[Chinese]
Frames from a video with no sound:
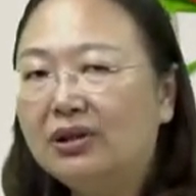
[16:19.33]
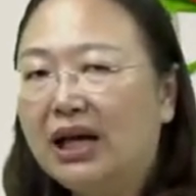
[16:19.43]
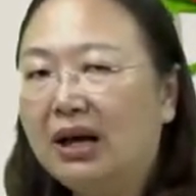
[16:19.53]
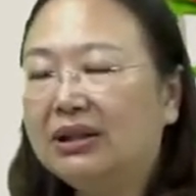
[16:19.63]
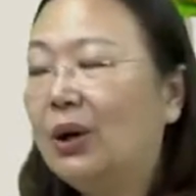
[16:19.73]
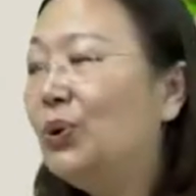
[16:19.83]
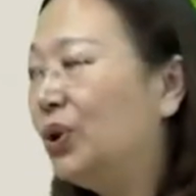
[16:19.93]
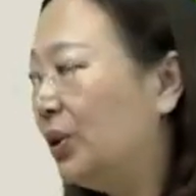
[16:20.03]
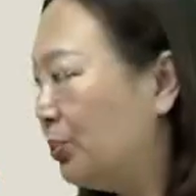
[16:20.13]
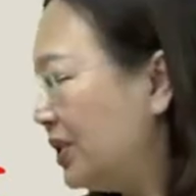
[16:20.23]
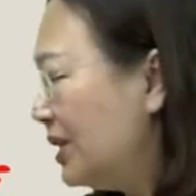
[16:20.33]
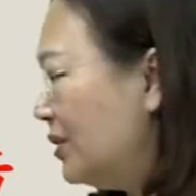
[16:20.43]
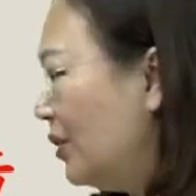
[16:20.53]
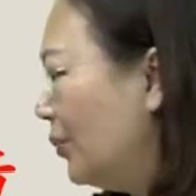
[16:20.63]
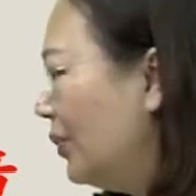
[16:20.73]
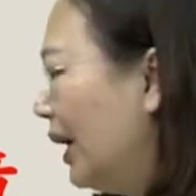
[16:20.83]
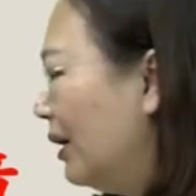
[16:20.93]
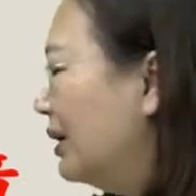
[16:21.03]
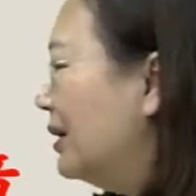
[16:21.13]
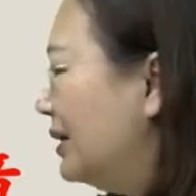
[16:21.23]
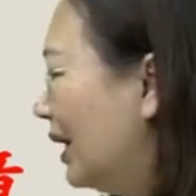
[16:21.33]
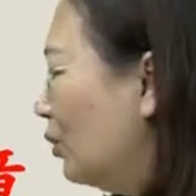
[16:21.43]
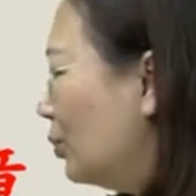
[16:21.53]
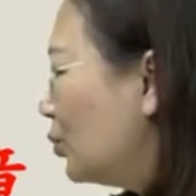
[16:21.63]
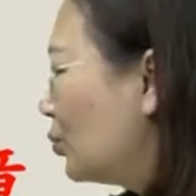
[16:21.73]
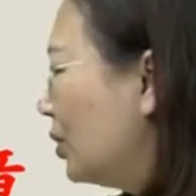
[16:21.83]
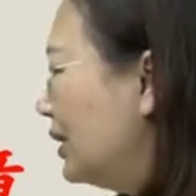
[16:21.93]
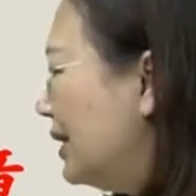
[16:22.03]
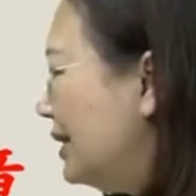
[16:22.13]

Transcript: 好，他会觉得不自由。好，然而我们说，